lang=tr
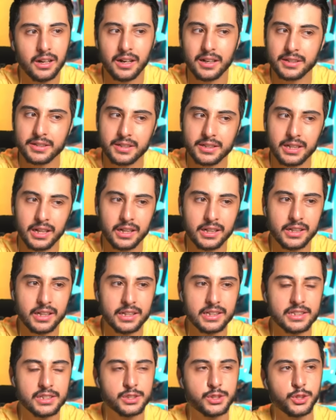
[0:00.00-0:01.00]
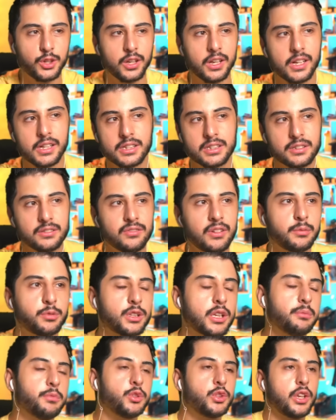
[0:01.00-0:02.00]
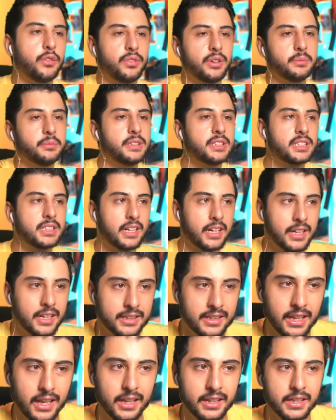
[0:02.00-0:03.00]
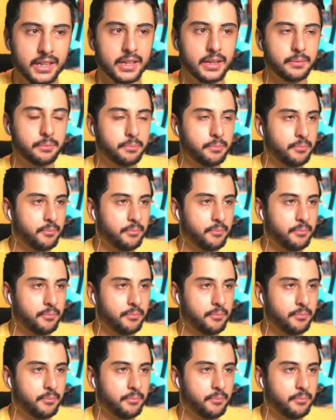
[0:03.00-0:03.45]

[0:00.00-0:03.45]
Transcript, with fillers: Artık kankayız diyorlar. Ve burada müttefimiz garantilendi.